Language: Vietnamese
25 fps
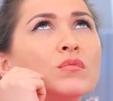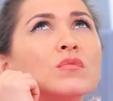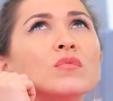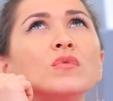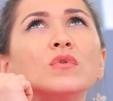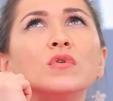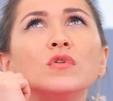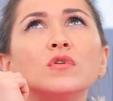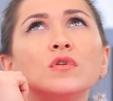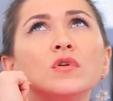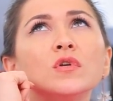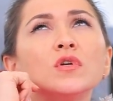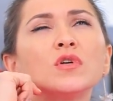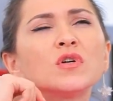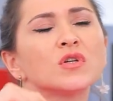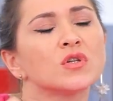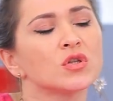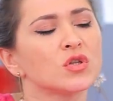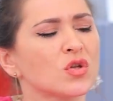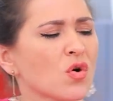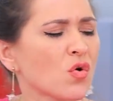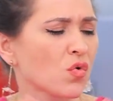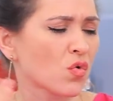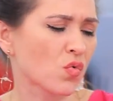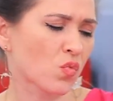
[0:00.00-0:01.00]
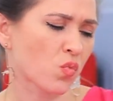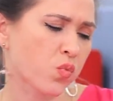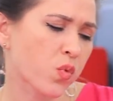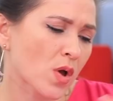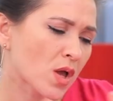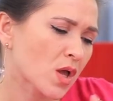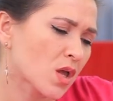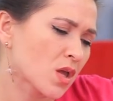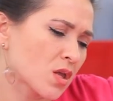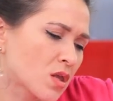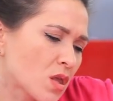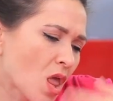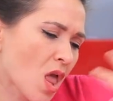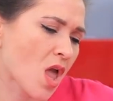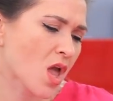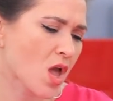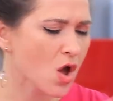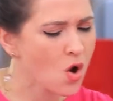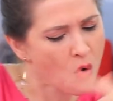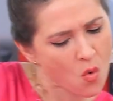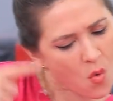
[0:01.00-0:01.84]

Giờ bà mẹ kiểu mẫu cũng muốn học